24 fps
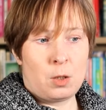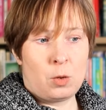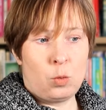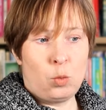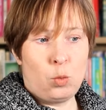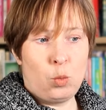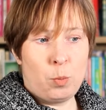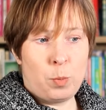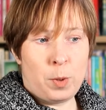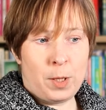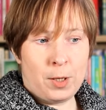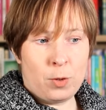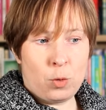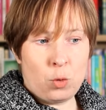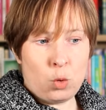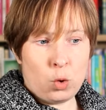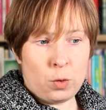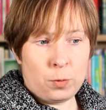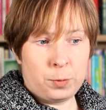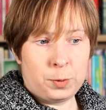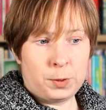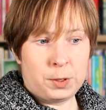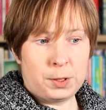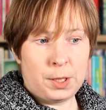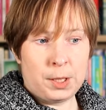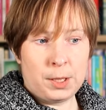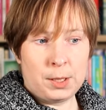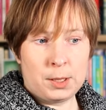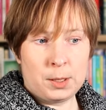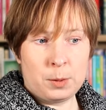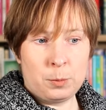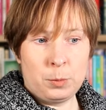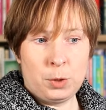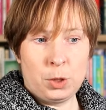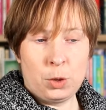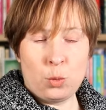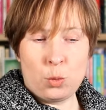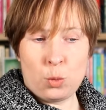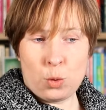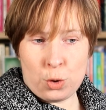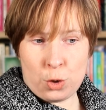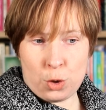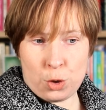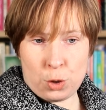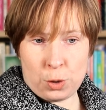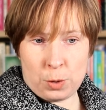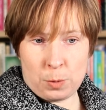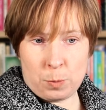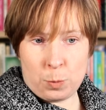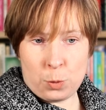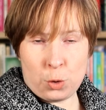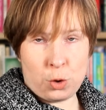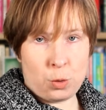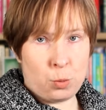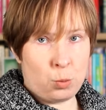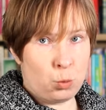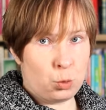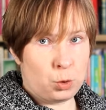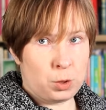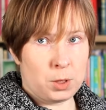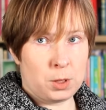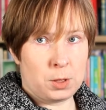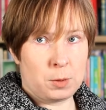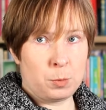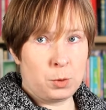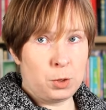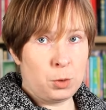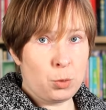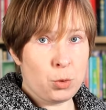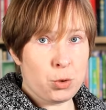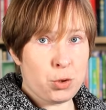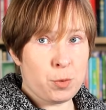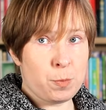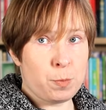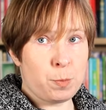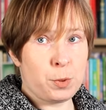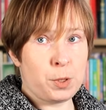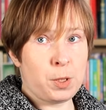У богов с этим не очень. Почему с этим не очень?